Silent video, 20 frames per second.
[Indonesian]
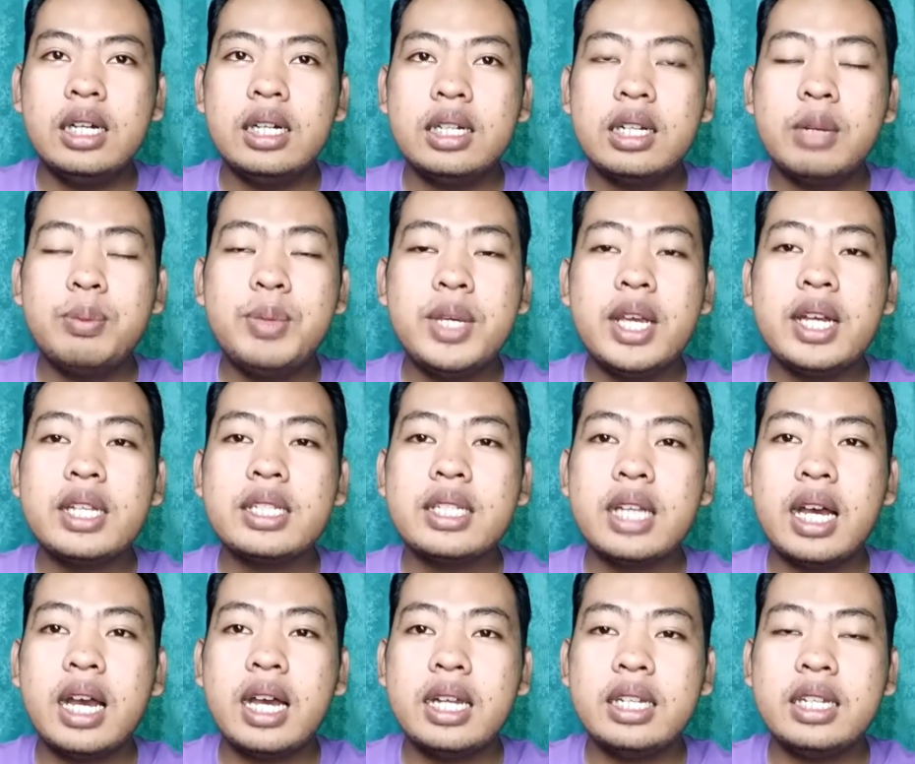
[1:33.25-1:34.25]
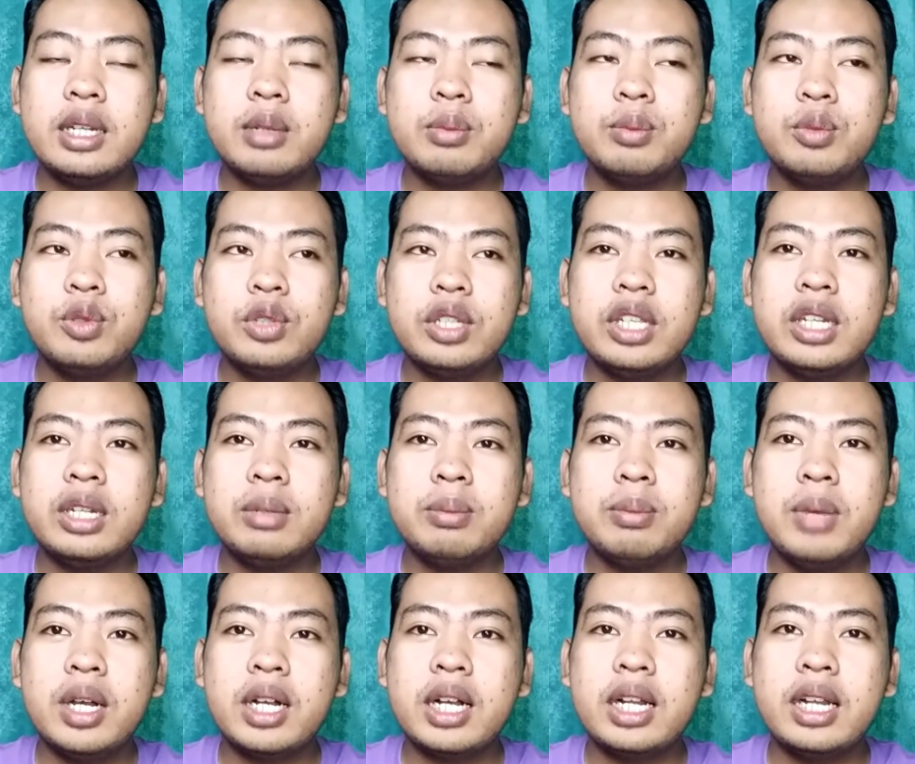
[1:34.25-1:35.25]
uh, kebiasaan yang
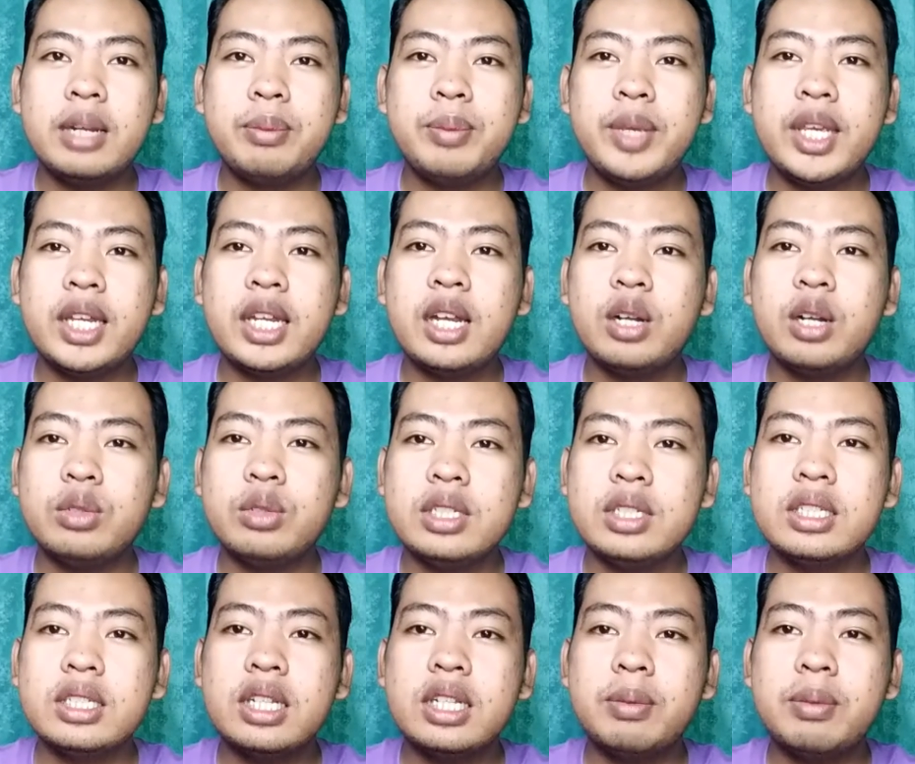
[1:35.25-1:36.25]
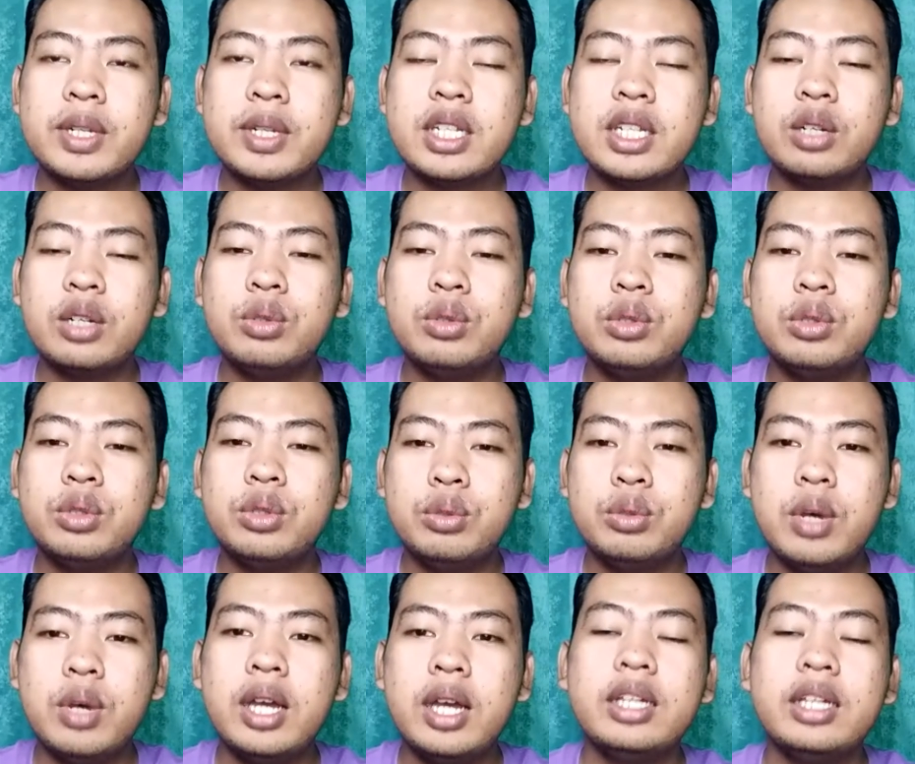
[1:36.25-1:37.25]
mungkin bakal bikin aku nyesel pas aku
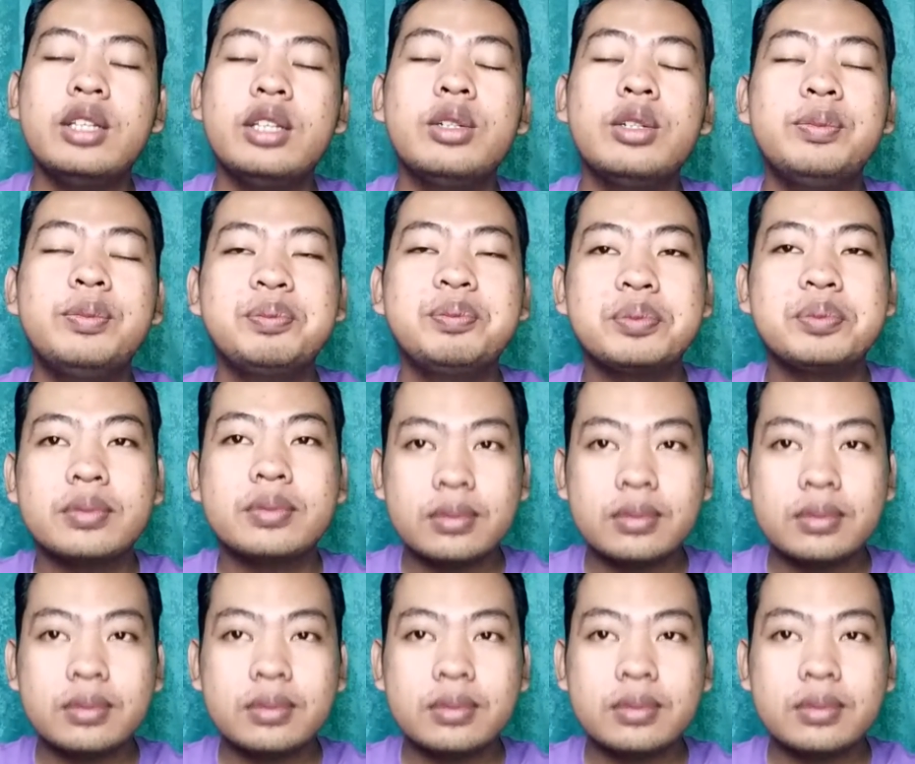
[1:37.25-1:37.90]
tua gitu